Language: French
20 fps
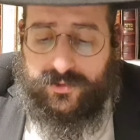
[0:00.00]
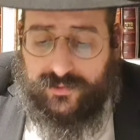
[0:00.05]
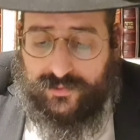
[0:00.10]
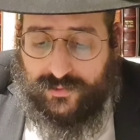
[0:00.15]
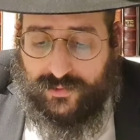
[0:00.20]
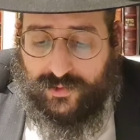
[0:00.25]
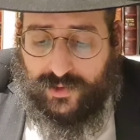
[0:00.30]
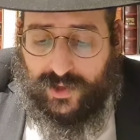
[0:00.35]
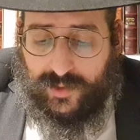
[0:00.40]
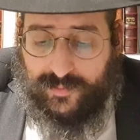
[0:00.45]

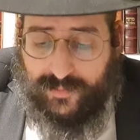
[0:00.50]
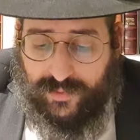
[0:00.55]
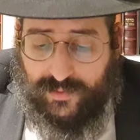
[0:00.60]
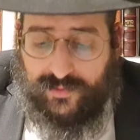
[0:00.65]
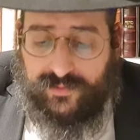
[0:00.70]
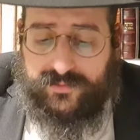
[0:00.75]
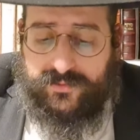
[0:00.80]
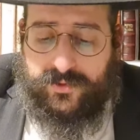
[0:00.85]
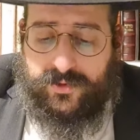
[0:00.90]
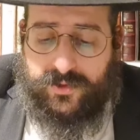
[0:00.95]
de
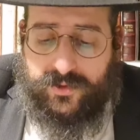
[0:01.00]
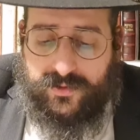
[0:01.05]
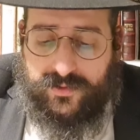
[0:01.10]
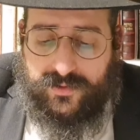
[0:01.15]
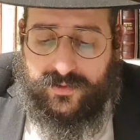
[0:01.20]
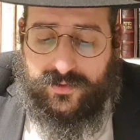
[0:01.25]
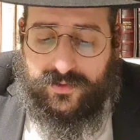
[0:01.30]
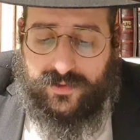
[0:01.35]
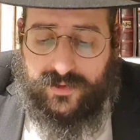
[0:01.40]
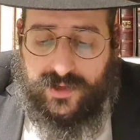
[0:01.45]
répondre
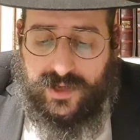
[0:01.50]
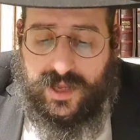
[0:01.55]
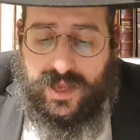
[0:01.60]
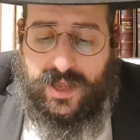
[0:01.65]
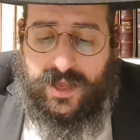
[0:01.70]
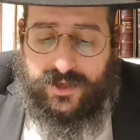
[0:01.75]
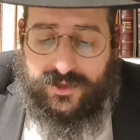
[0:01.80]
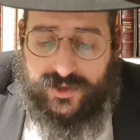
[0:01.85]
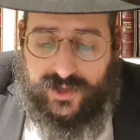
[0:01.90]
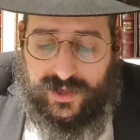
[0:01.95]

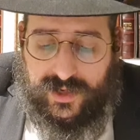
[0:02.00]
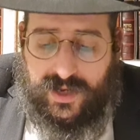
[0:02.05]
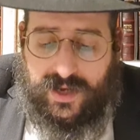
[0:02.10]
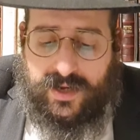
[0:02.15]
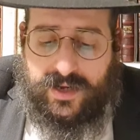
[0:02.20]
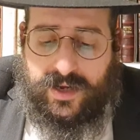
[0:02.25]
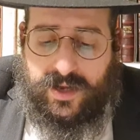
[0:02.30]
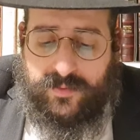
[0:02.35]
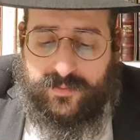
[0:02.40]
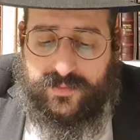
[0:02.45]

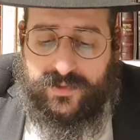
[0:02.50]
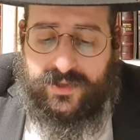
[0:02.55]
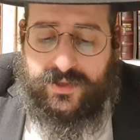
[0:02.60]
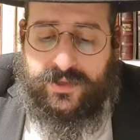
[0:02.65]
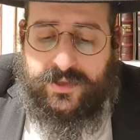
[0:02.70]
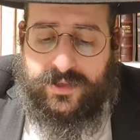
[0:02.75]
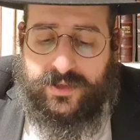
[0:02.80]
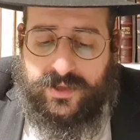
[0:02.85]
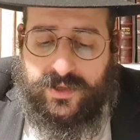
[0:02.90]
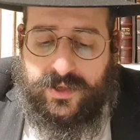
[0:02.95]
Shalach
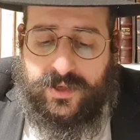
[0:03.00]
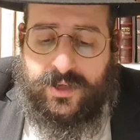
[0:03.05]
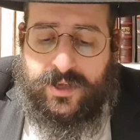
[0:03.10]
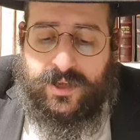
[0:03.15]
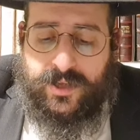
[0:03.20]
ami